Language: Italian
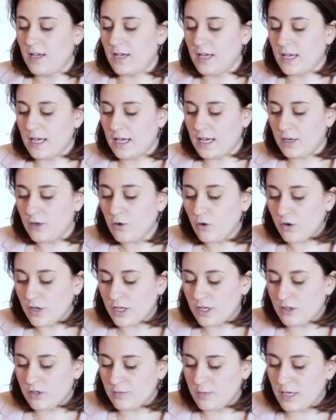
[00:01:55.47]
Eh,
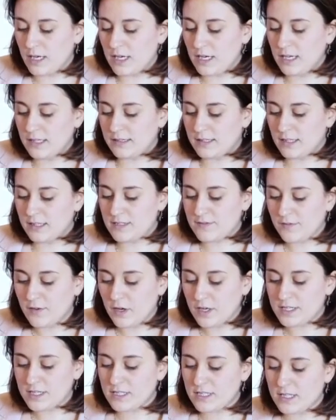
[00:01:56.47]
noi come Task
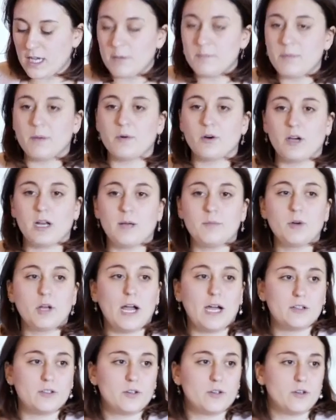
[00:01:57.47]
Force abbiamo
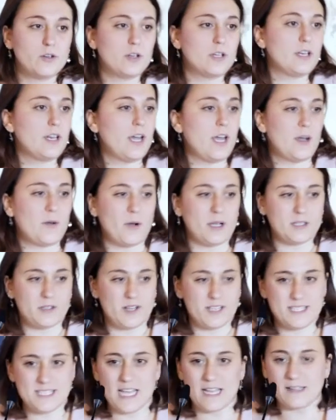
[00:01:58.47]
collaborato con eh,
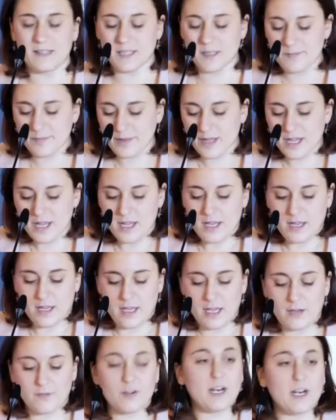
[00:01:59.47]
quattro aziende.
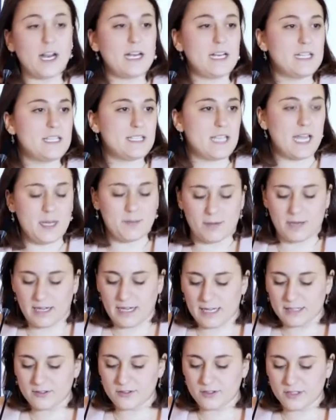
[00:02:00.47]
Eh, vorrei iniziare
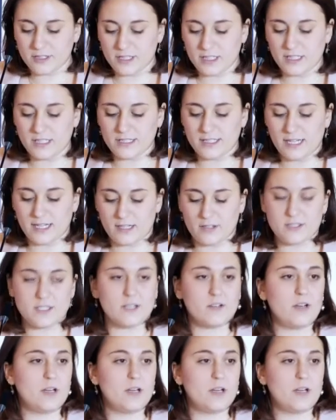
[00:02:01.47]
parlando di, della nostra